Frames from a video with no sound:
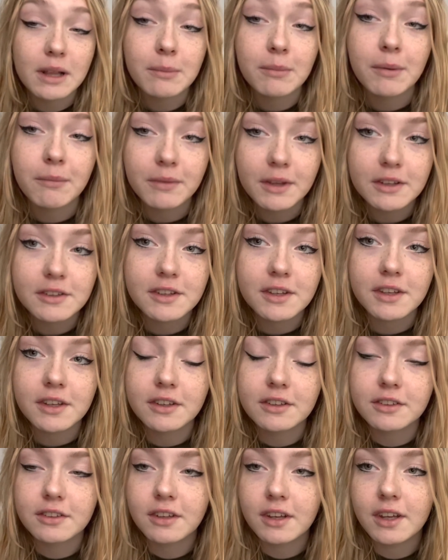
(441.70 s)
mam
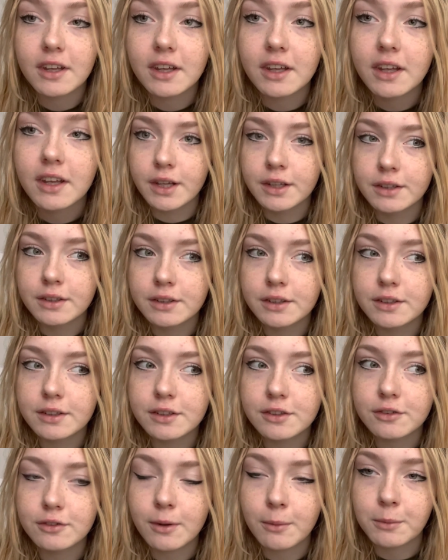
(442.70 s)
nadzieję, że nie
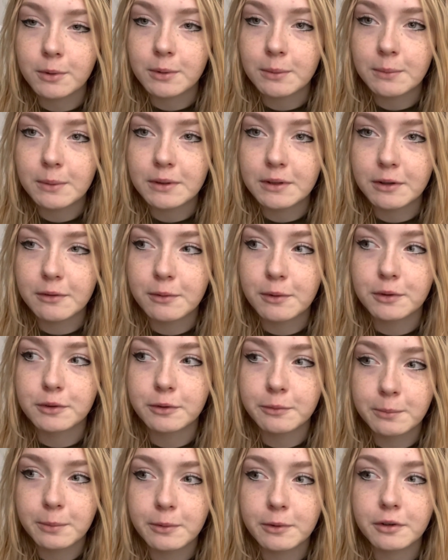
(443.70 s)
zniszczyłam sobie tych
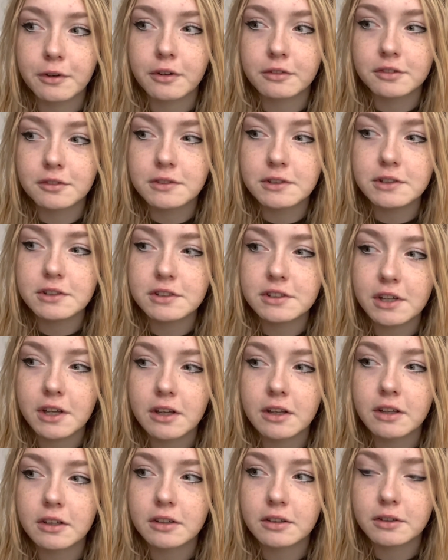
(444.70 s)
włosów, bo
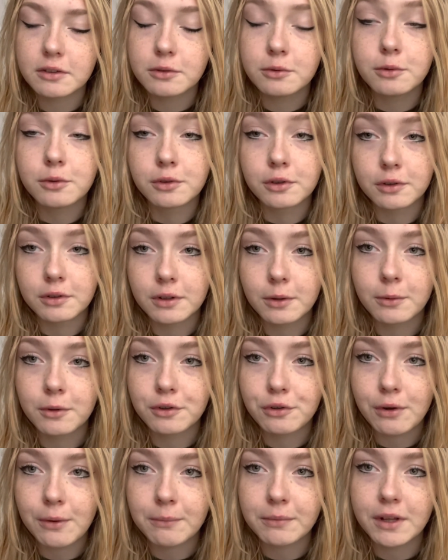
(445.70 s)
rzeczywiście dużo
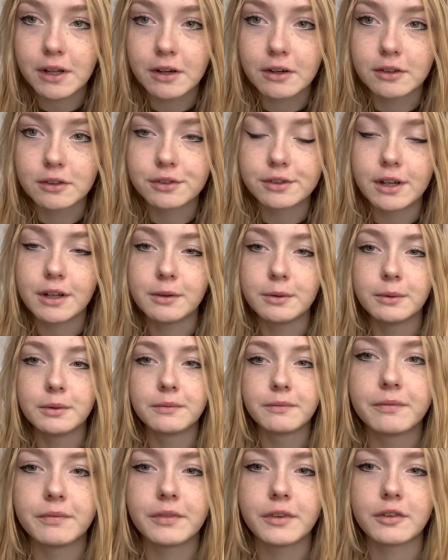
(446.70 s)
nałożyłam tego żelu,
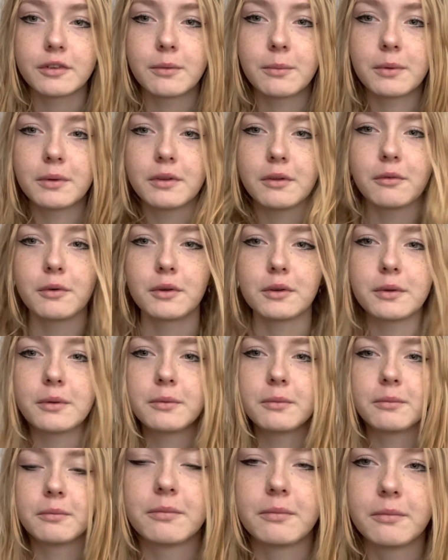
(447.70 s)
żeby te
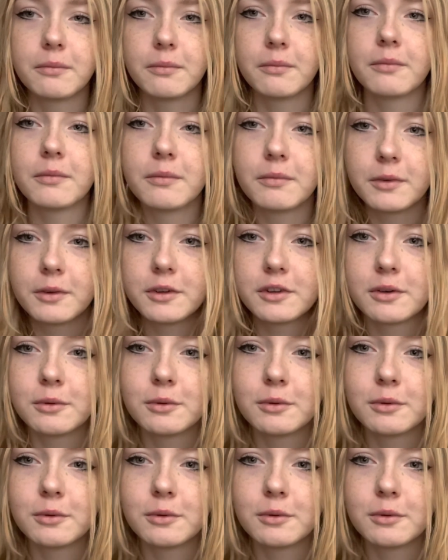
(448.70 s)
włosy się